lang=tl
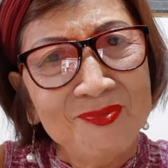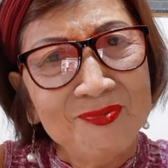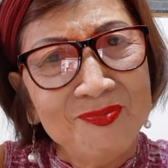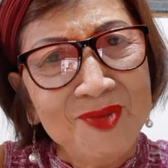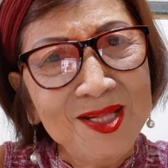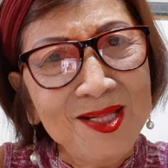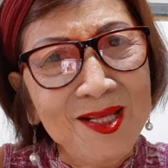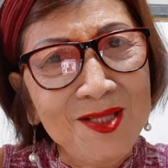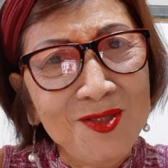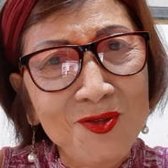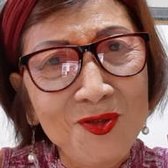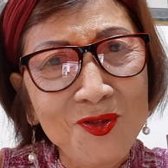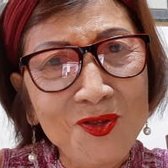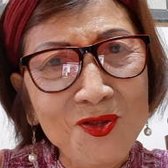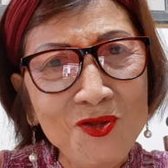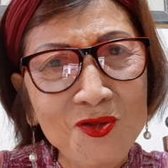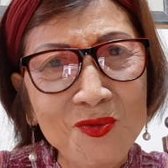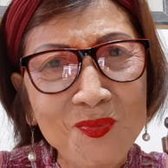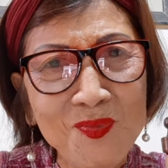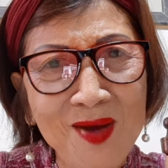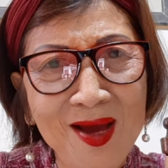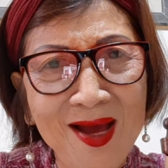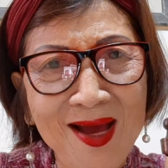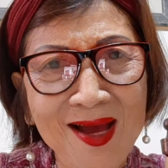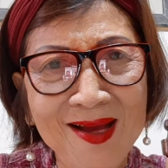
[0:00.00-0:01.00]
Pinanood
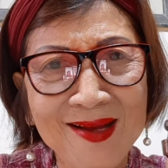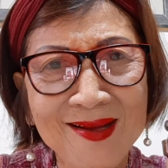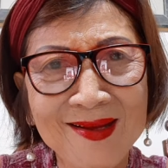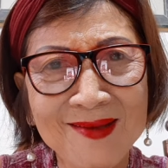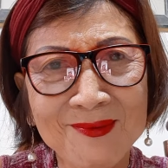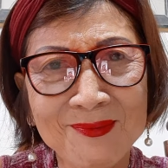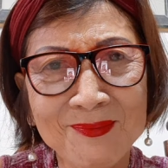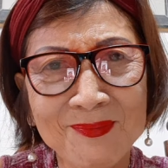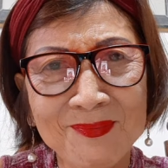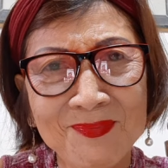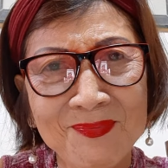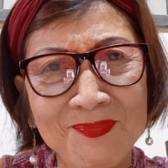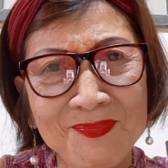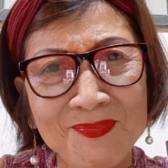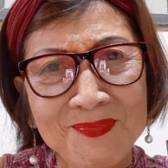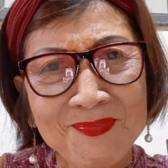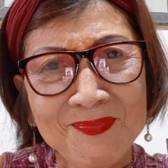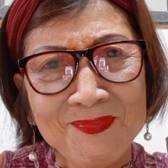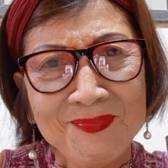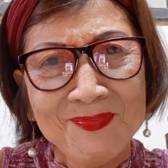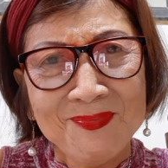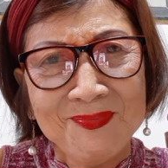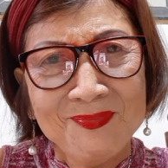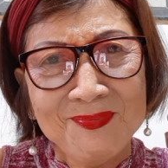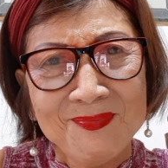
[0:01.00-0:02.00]
nyo ba ang
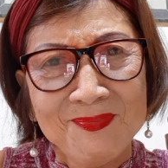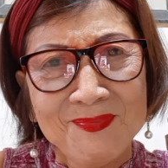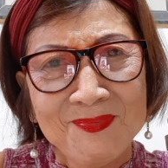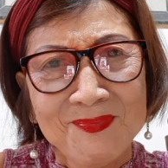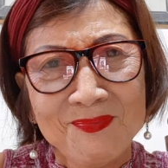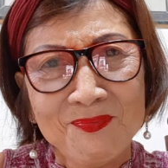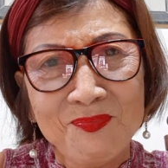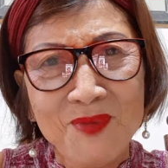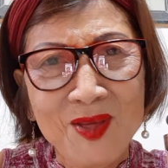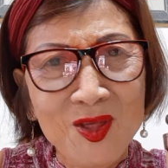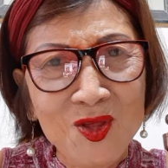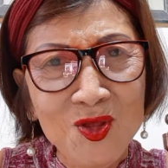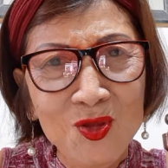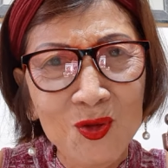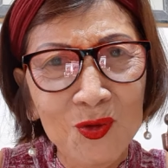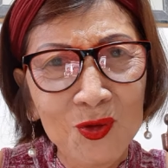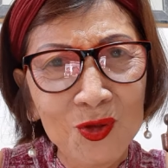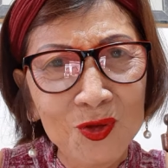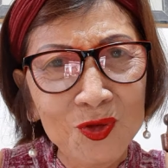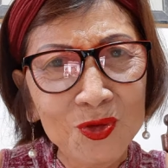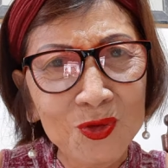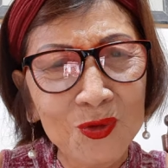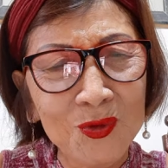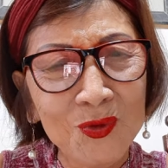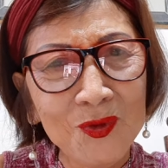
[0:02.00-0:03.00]
video
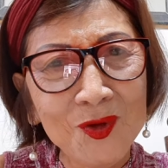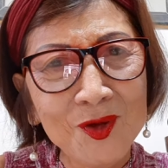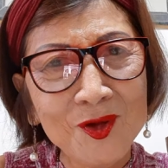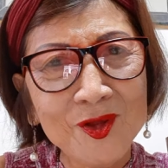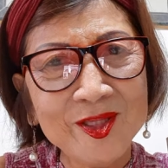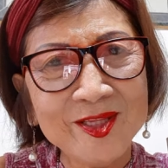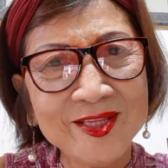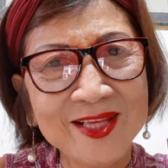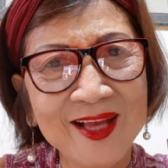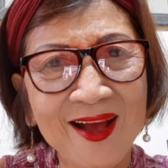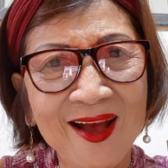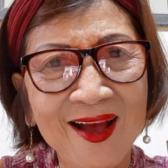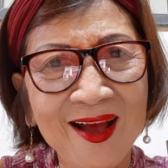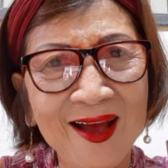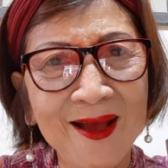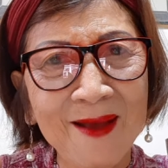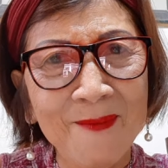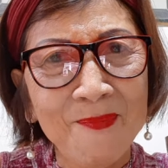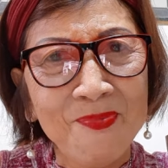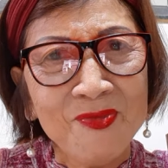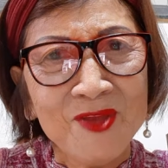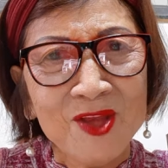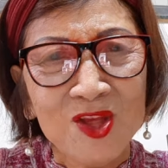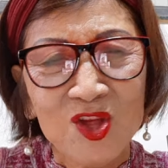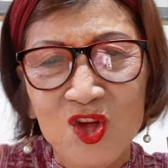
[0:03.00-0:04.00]
ko tungkol sa
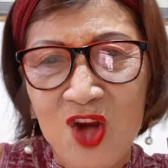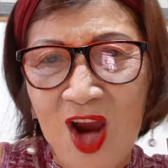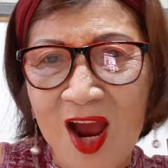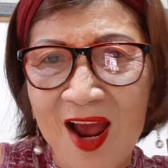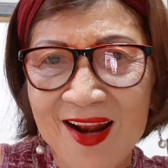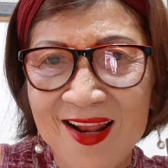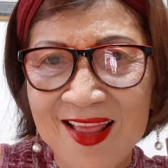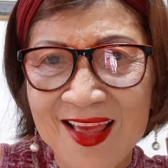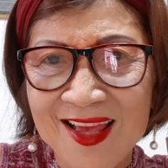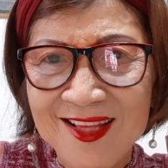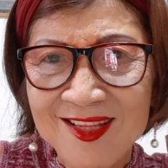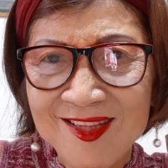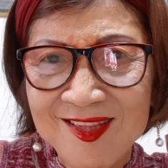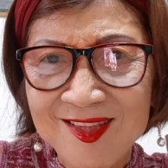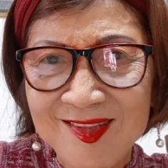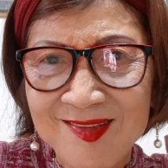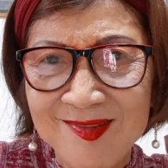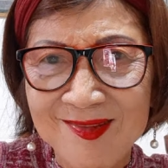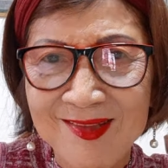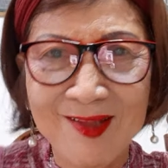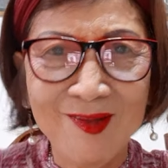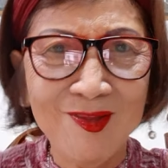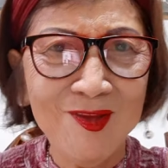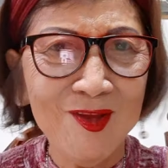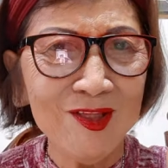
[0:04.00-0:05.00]
challenge?
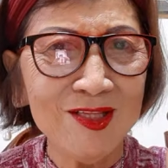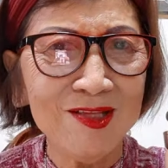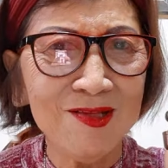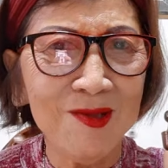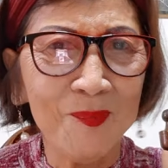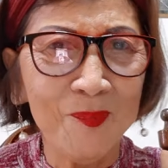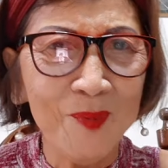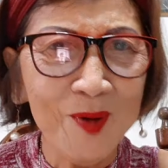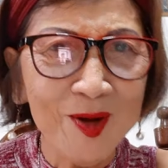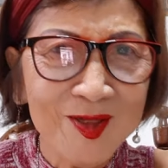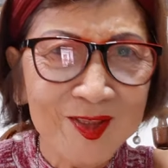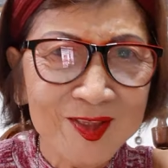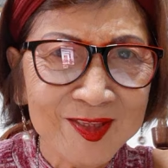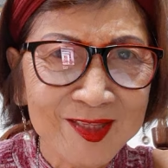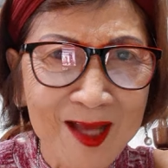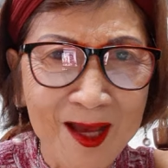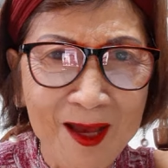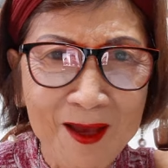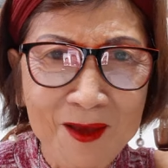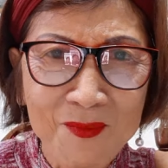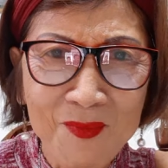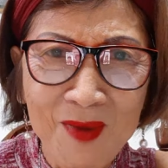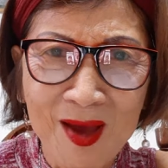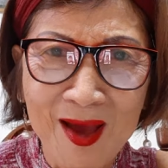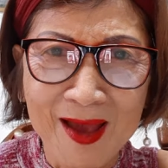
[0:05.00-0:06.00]
That is the first
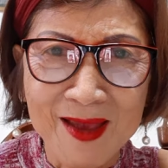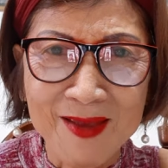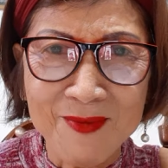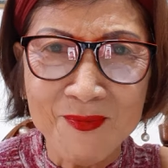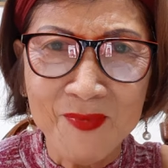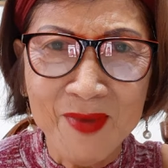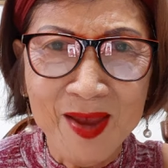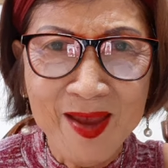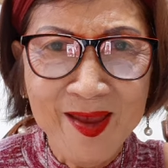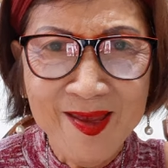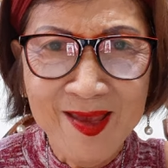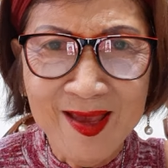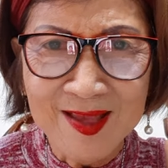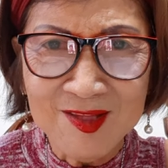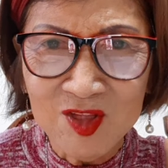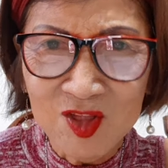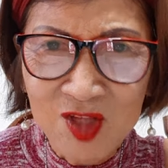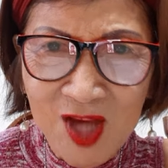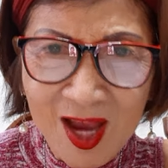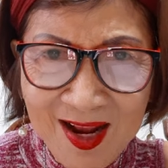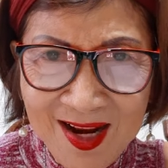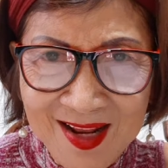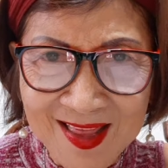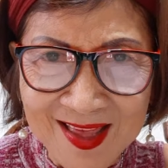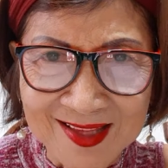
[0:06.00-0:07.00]
time I make a
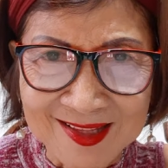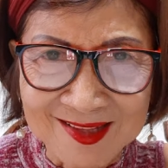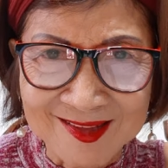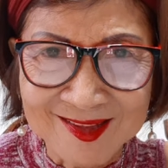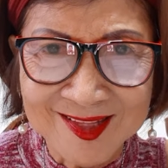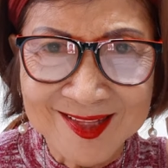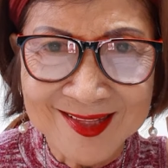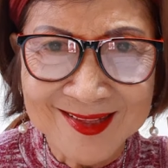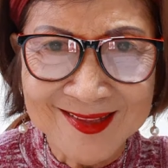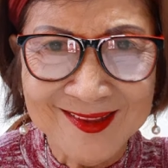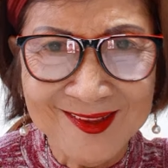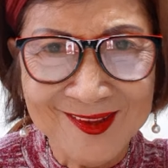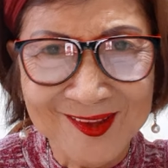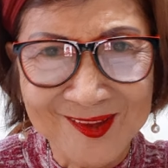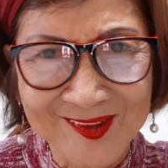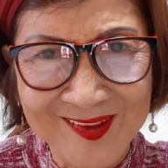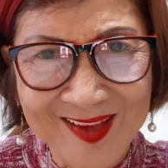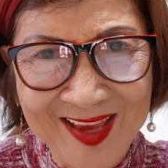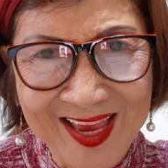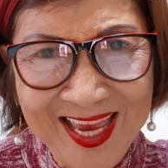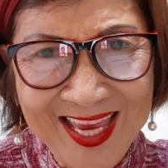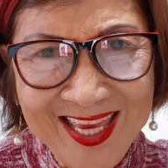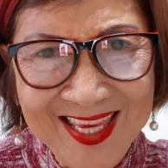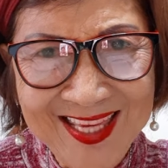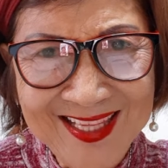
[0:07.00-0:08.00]
challenge,
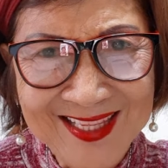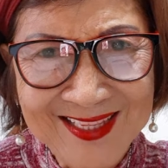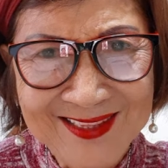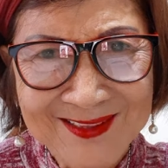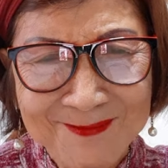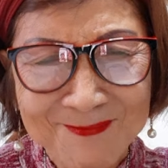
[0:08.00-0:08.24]
okay?